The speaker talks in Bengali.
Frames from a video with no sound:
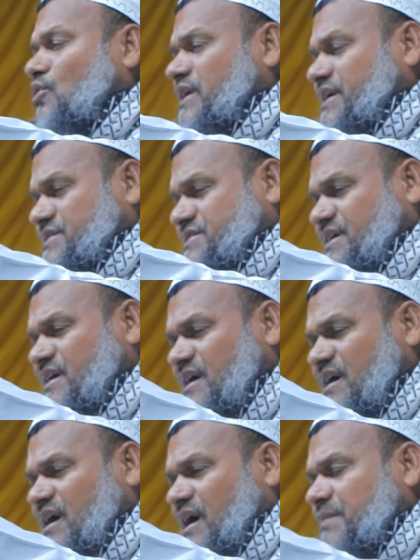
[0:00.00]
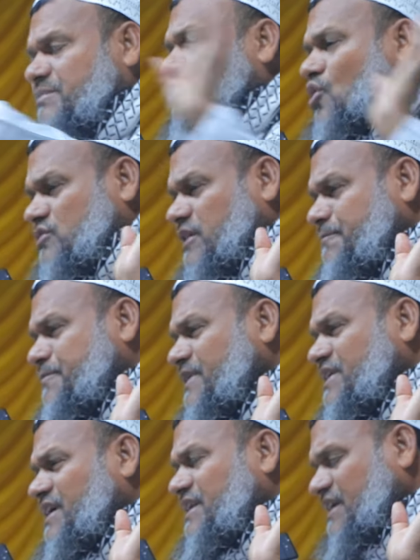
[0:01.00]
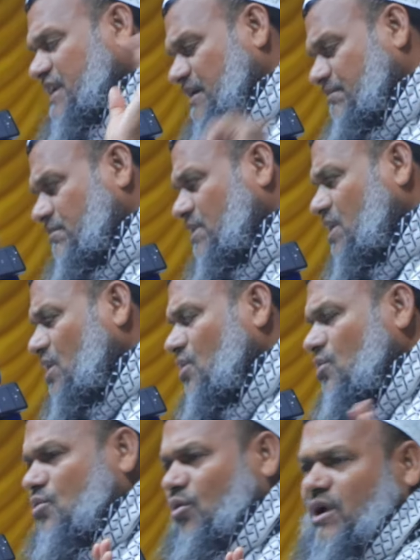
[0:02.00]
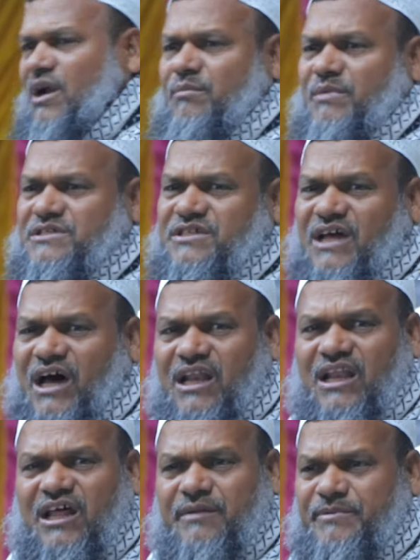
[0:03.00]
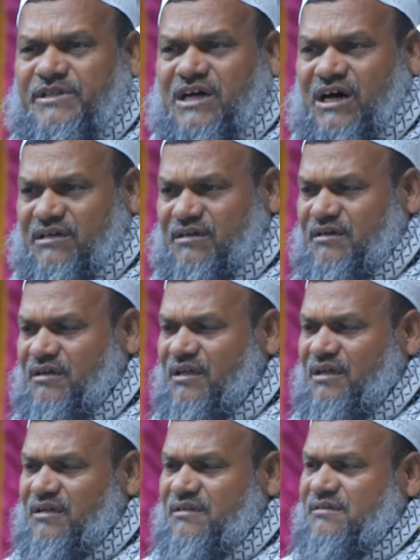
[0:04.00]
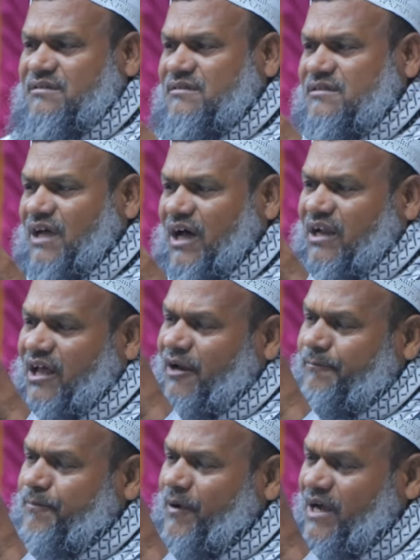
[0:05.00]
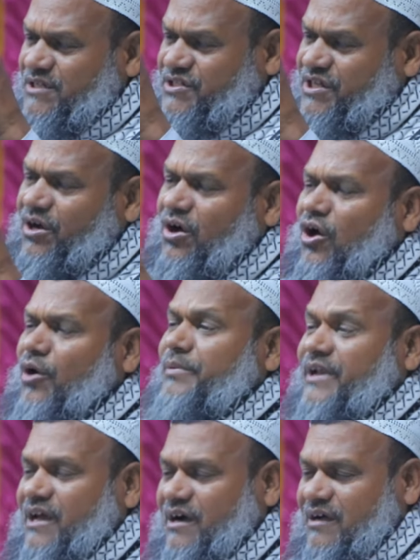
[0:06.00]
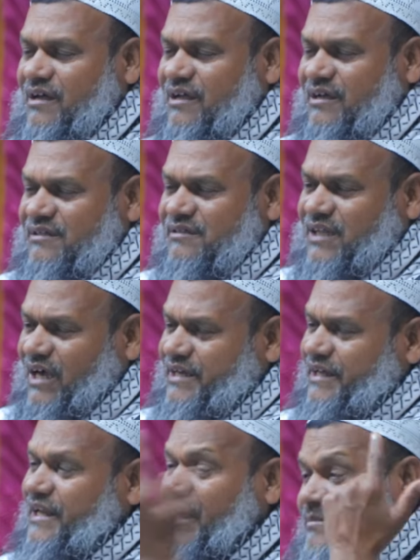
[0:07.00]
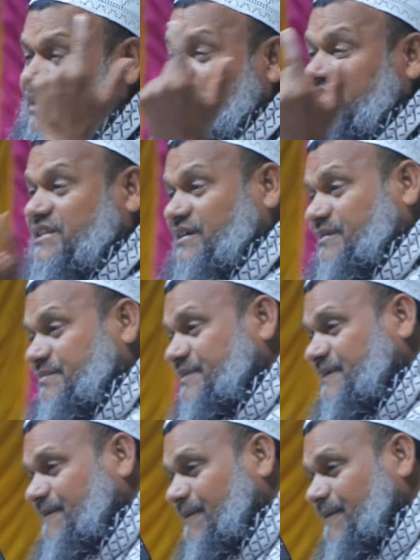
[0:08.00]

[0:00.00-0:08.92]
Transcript: ভুল হয়েছে আমি কথা ফিরিয়ে নিলাম কোরআন মাজিদ আল্লাহর বিধান তার আর ফাঁসি হবে না তাকে নামিয়ে নিতে হবে